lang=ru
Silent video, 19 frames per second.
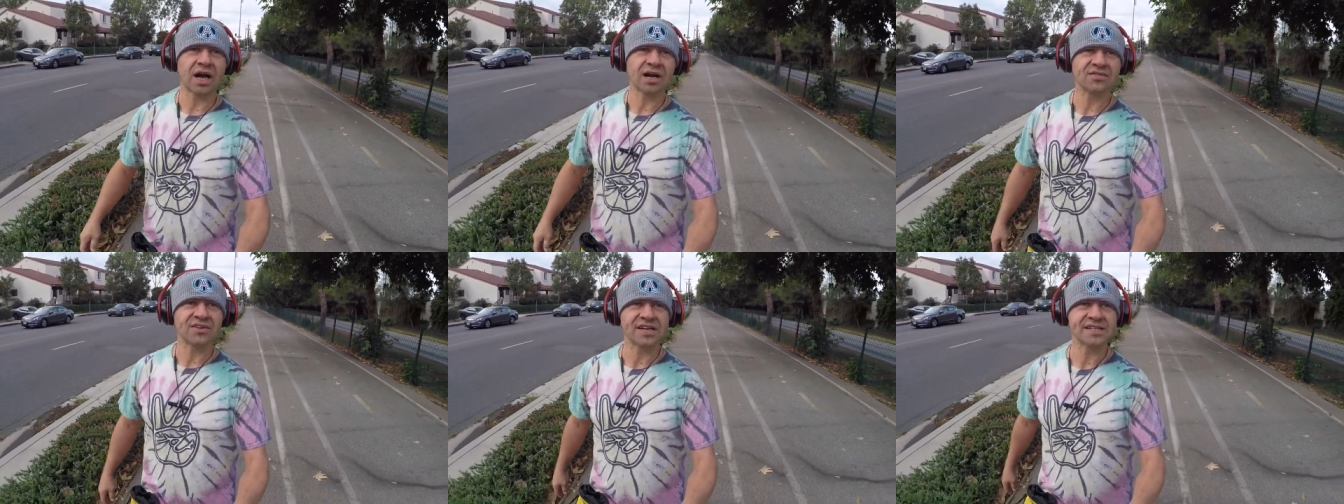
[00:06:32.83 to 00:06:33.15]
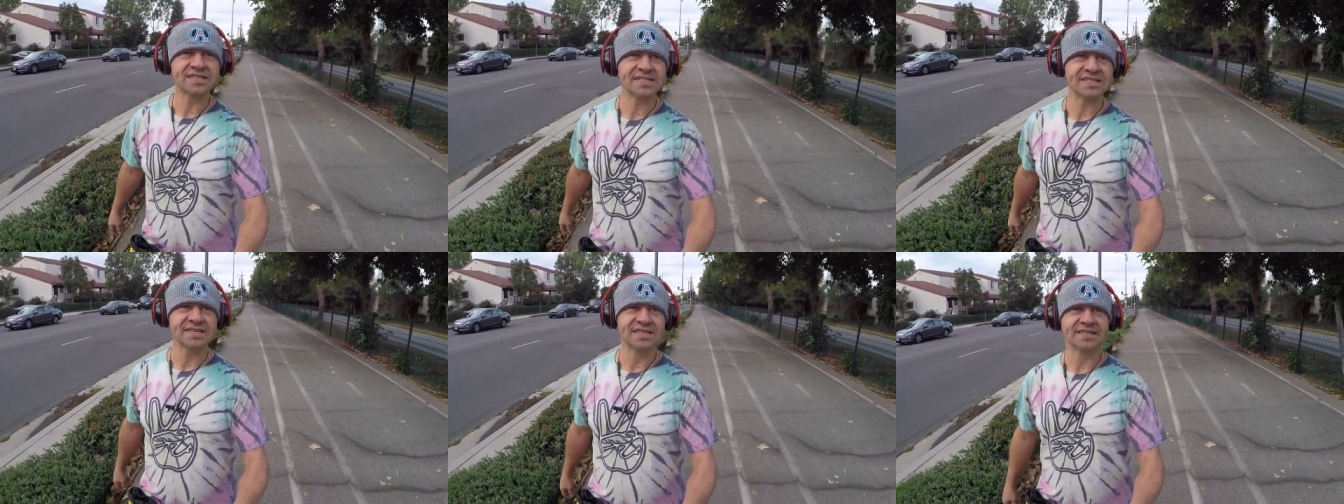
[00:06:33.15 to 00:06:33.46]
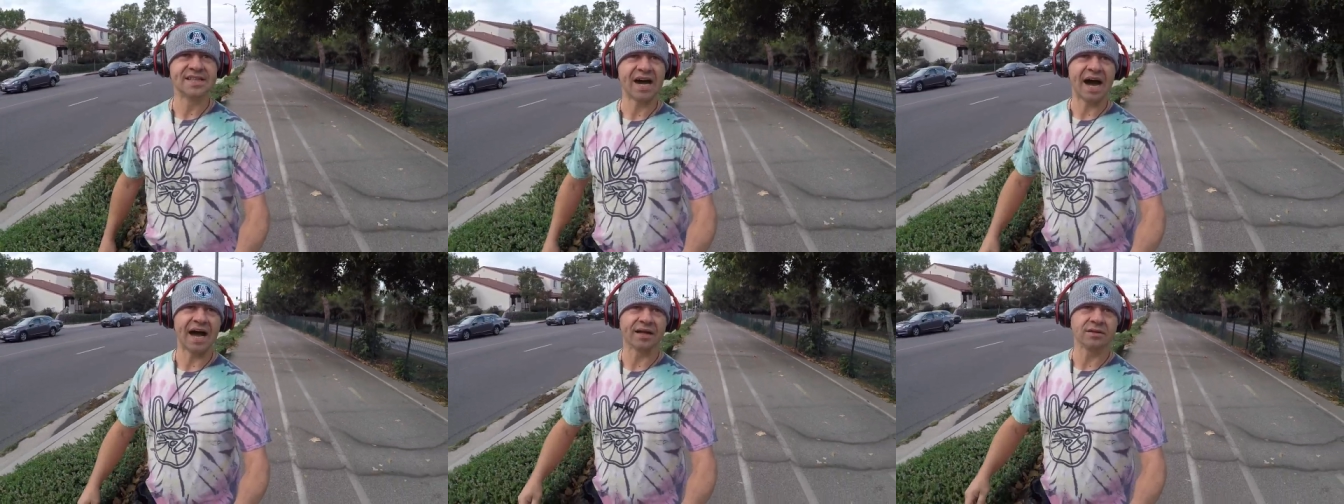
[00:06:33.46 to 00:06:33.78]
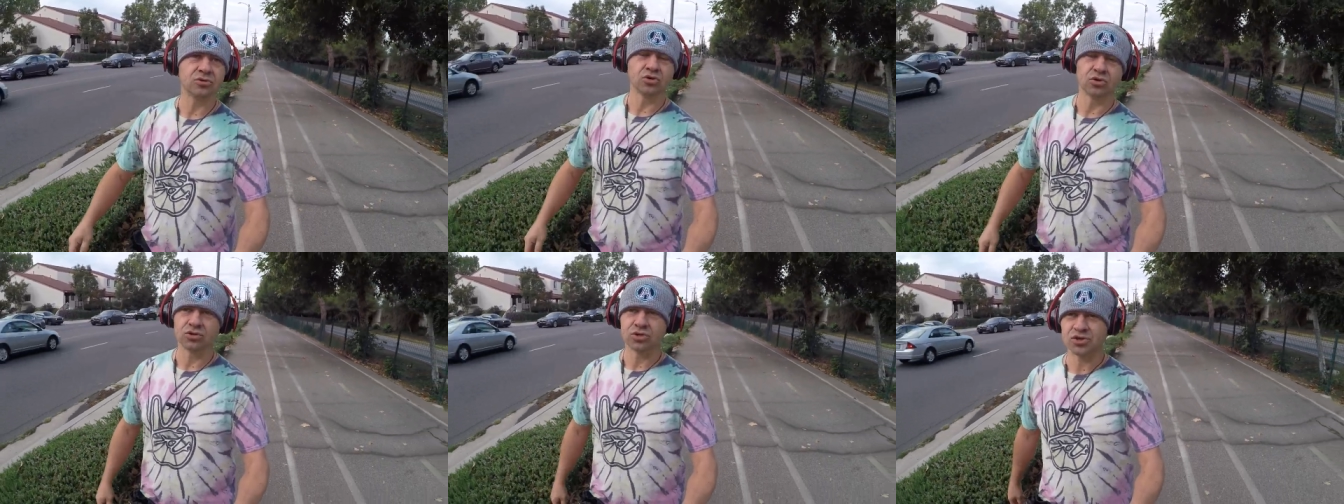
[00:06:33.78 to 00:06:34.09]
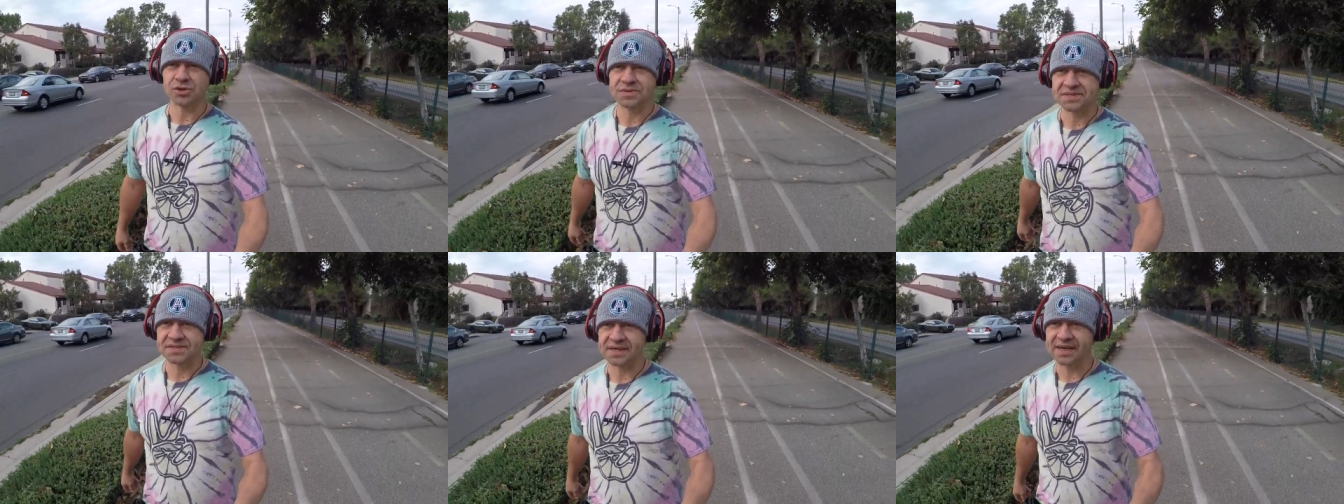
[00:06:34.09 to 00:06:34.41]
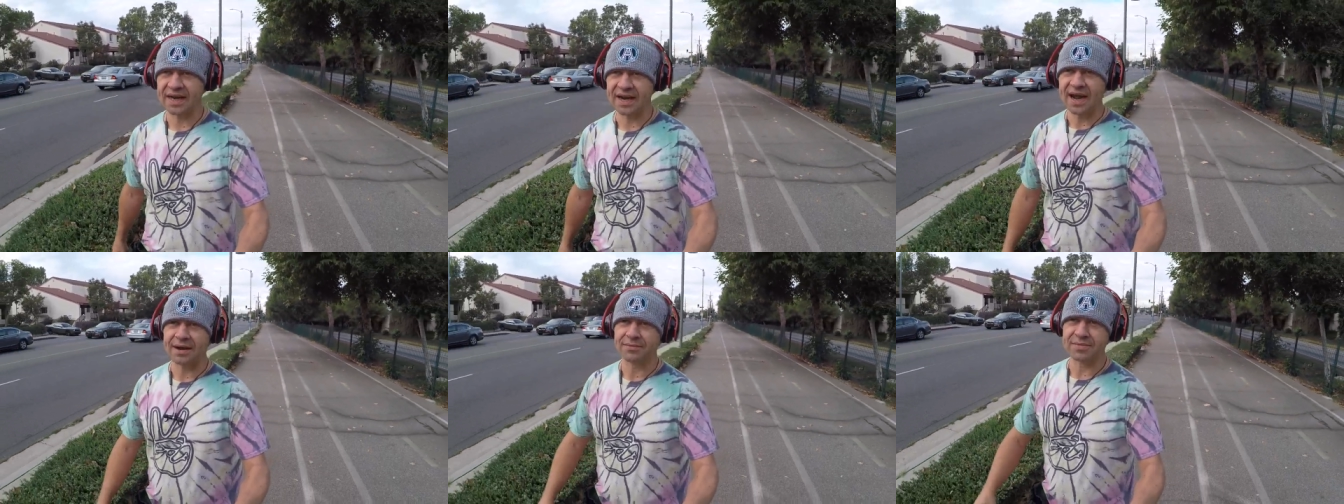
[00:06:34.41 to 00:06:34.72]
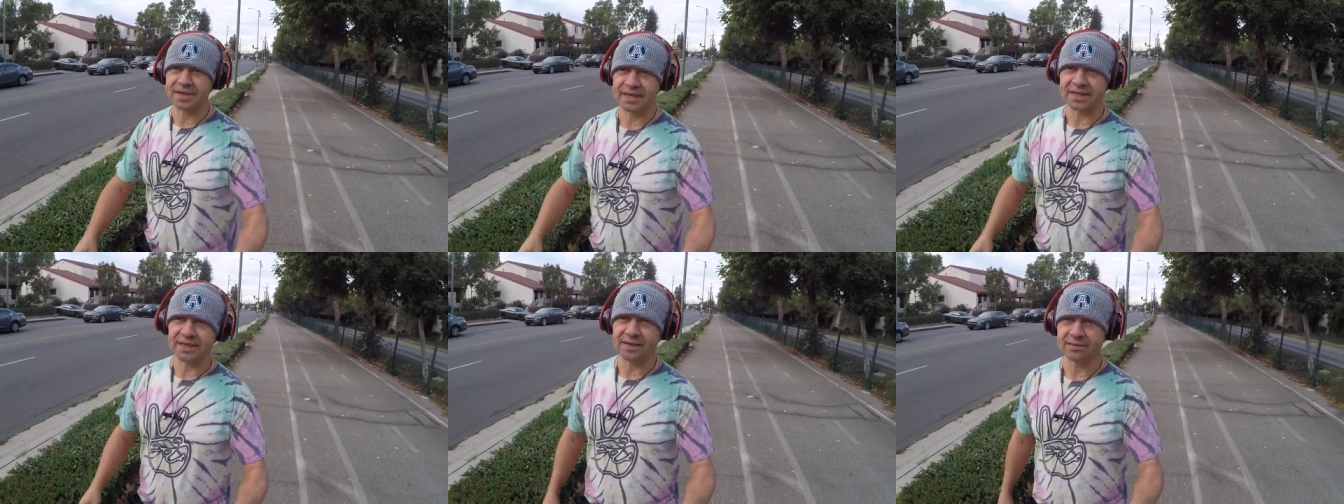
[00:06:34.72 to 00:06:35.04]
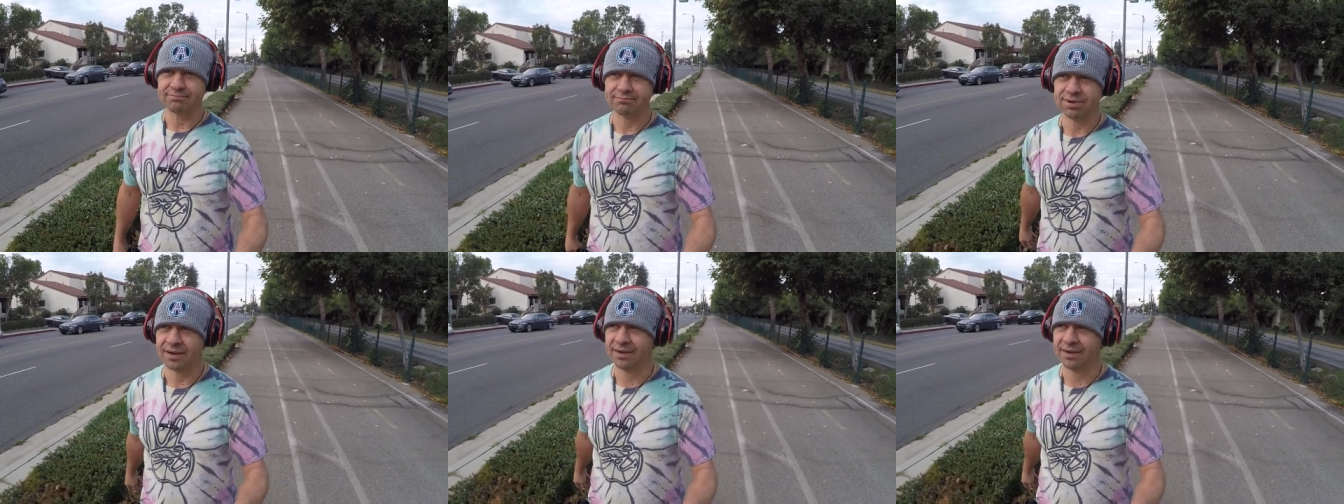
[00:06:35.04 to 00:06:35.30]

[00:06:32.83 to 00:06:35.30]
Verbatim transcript: как в России. Да, ну, собственно говоря, мы,